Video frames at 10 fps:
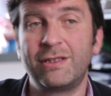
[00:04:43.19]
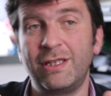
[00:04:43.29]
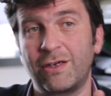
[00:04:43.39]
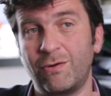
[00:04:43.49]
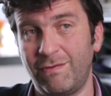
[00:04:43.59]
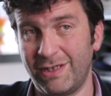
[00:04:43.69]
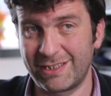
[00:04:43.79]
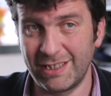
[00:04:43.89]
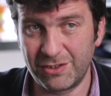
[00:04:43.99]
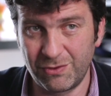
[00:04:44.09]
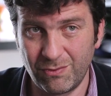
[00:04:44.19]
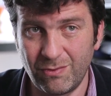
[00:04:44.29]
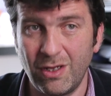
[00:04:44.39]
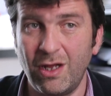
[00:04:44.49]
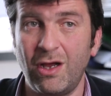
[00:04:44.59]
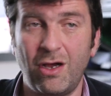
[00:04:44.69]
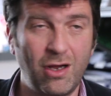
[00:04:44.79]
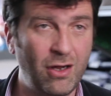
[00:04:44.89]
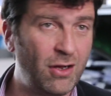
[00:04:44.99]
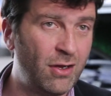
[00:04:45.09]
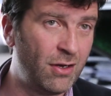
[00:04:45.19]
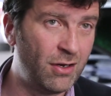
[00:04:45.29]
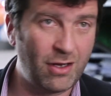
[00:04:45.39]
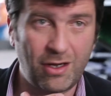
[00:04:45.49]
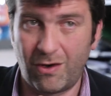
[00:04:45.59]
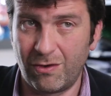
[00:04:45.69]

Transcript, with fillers: des conversations euh,